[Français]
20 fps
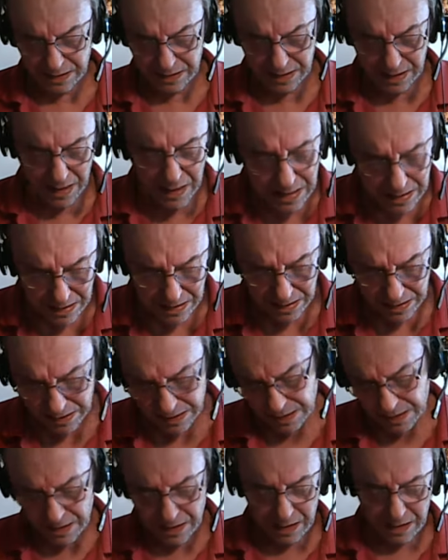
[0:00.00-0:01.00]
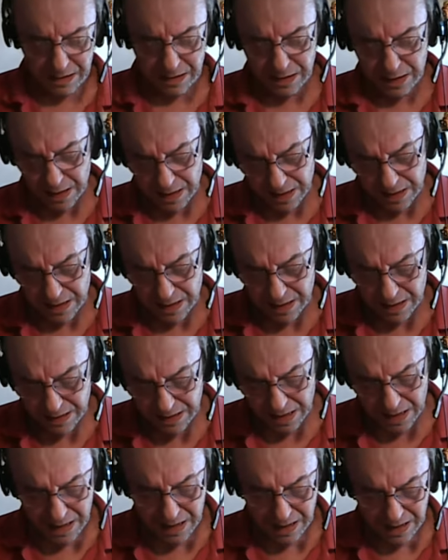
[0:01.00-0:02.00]
la la
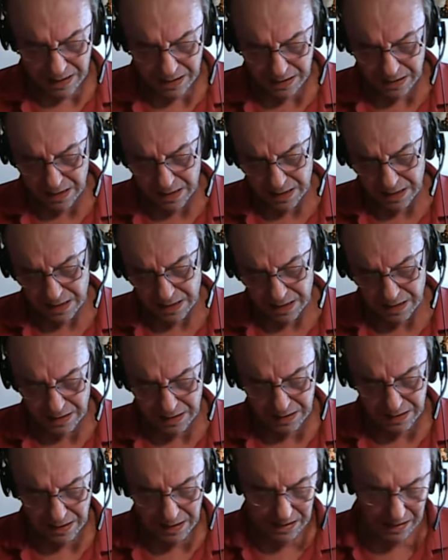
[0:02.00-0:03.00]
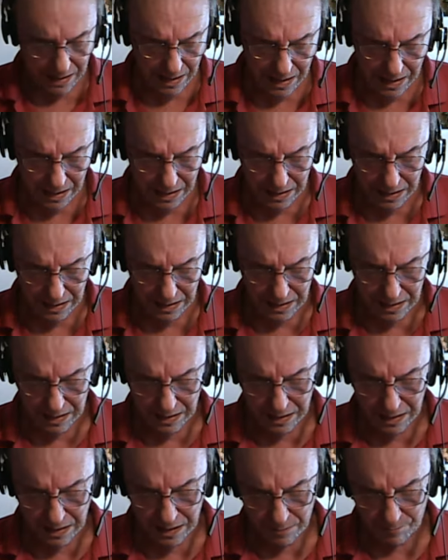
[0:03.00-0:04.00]
la la la
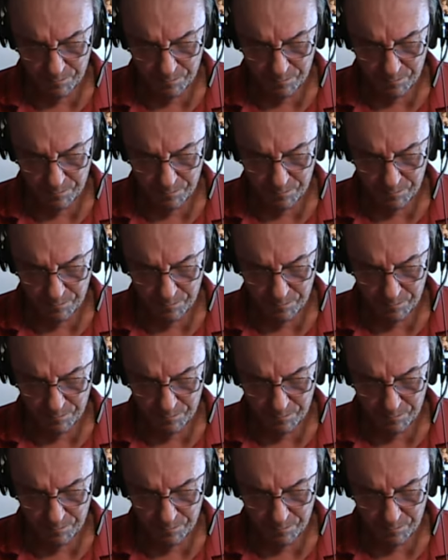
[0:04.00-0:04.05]
la